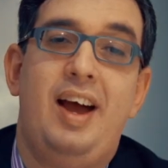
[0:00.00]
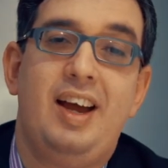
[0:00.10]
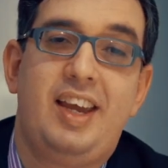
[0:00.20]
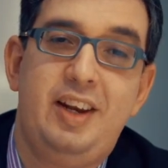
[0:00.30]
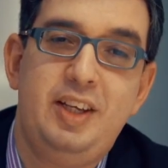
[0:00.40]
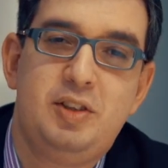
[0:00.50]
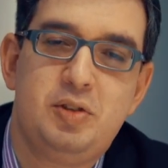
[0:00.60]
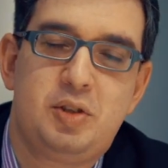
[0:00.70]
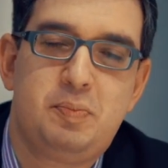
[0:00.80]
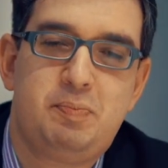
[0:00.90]
Olá,
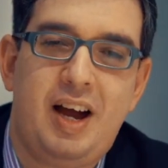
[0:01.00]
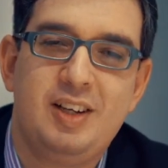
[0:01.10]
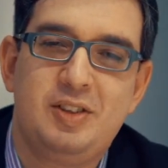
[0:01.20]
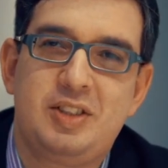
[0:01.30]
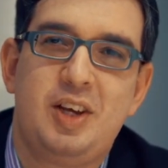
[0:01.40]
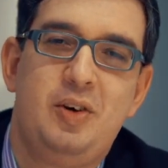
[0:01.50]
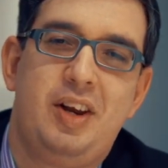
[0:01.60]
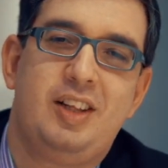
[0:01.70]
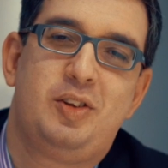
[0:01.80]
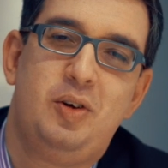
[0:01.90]
queridos, paz do
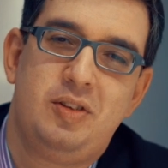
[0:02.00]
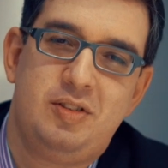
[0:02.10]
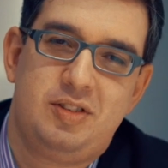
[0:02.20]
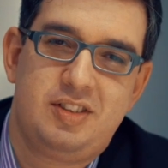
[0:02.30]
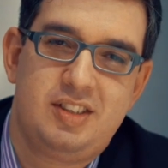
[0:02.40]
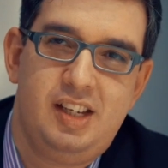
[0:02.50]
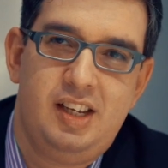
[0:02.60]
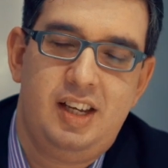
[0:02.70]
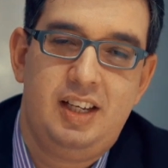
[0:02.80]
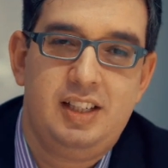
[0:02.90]
Senhor a todos.
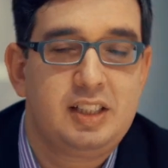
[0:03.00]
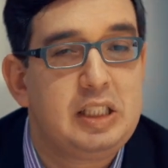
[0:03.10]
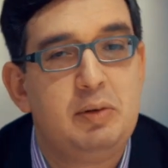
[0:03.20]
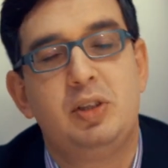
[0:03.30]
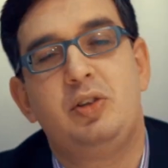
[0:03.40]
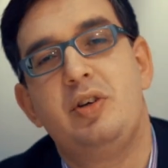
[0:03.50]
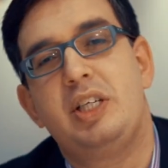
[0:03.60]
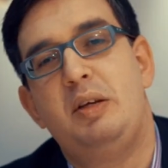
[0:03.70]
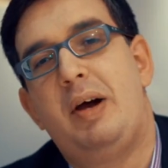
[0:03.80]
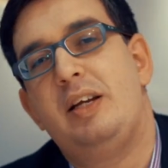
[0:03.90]
Estamos
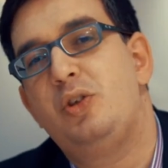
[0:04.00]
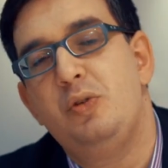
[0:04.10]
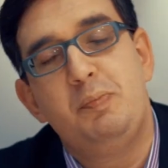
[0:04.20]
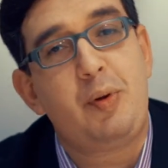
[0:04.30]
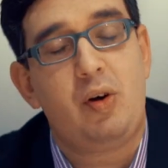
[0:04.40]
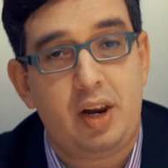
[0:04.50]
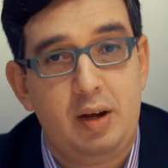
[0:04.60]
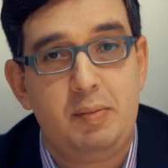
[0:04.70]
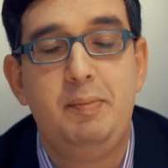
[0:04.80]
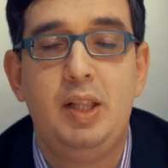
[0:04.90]
hoje em mais um
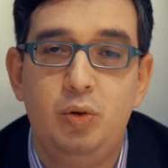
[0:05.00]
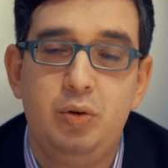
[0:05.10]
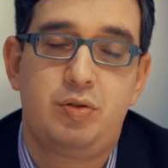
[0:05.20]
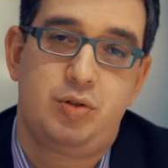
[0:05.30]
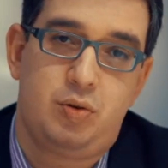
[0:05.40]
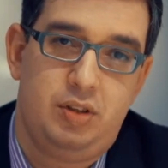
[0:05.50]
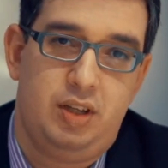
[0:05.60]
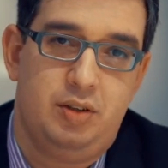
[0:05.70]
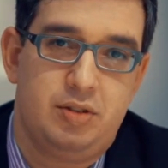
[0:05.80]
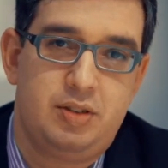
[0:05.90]
programa Minutos com
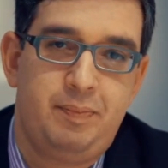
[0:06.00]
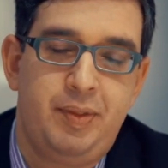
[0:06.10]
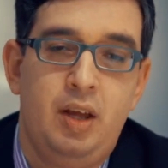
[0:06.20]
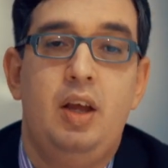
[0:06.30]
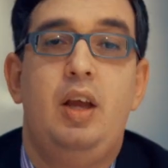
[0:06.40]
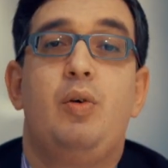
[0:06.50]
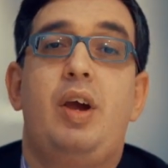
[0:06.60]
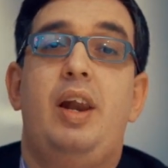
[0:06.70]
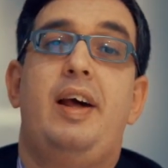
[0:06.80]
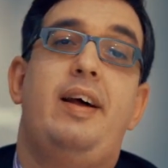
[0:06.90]
Deus. Eu
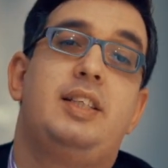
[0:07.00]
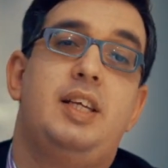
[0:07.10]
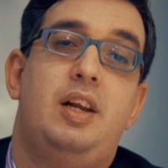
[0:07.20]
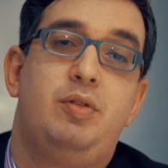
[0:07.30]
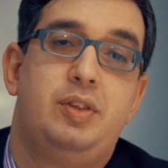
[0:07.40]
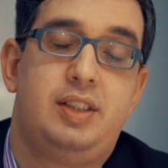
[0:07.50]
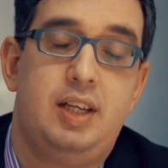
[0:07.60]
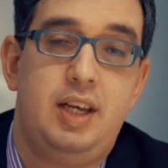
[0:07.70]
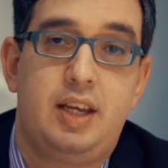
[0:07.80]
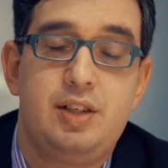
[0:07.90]
quero agradecer a
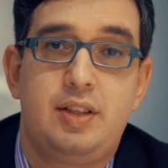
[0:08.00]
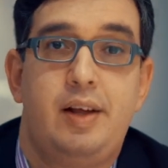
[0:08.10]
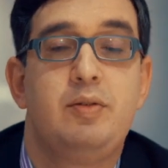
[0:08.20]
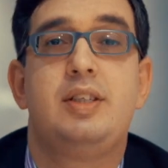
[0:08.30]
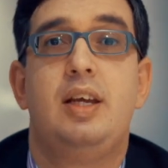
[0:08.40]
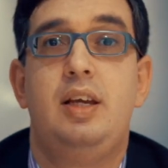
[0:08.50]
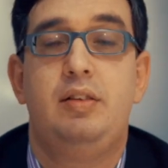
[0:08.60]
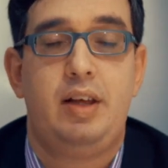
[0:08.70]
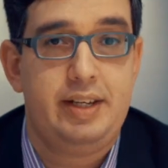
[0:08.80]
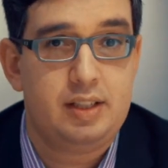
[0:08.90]
você que está nos
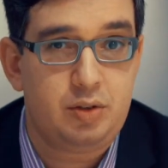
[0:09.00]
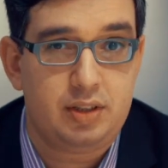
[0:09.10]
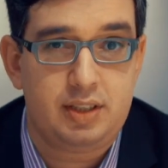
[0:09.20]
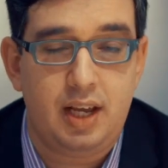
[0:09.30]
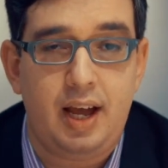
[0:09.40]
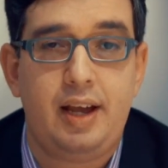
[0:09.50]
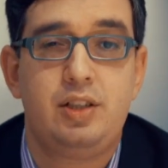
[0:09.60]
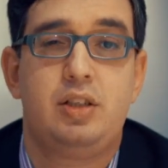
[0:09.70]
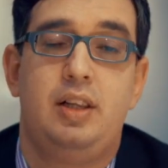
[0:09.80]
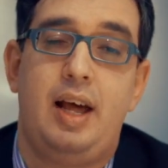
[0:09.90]
seguindo nas redes
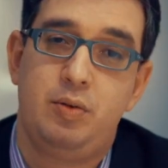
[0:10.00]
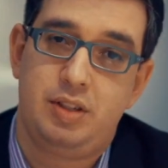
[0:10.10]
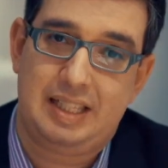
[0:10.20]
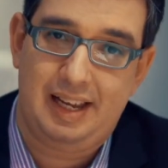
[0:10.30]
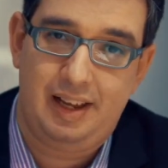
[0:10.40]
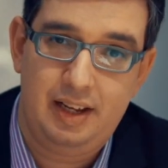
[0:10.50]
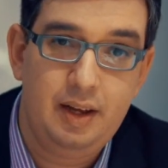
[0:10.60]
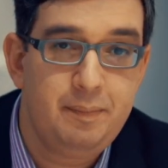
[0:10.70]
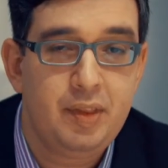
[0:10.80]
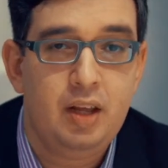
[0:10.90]
sociais, lá no
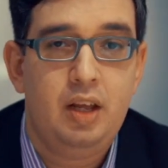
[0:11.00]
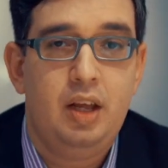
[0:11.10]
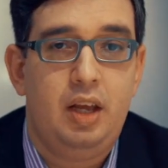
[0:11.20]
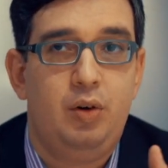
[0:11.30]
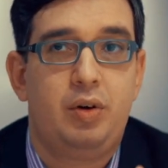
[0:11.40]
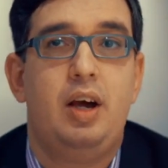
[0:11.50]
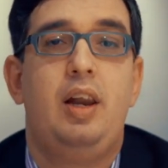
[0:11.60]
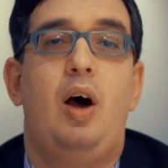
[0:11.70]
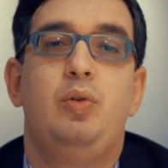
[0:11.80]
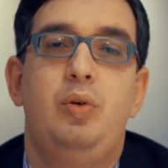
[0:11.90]
Instagram e no
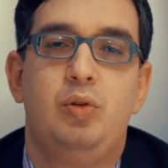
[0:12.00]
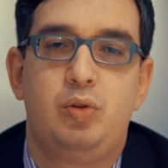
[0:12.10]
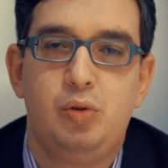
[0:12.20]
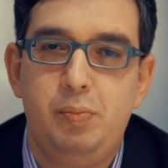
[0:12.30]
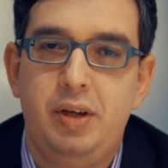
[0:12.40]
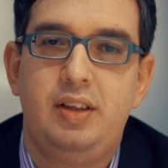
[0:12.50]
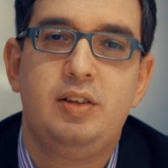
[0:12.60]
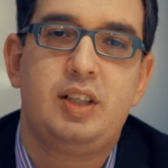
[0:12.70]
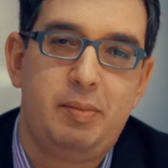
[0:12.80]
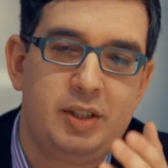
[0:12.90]
canal do YouTube.
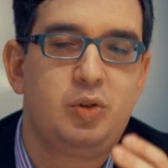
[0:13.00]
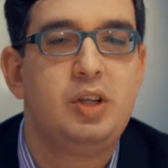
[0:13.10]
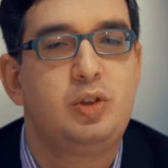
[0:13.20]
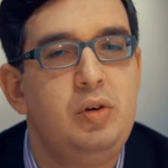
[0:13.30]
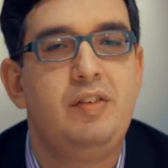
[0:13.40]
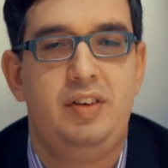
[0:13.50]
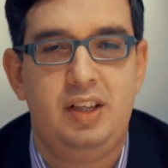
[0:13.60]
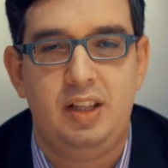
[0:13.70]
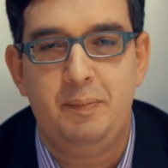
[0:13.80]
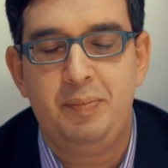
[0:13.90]
Deus abençoe a sua
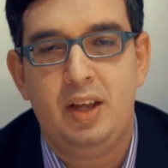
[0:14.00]
vida.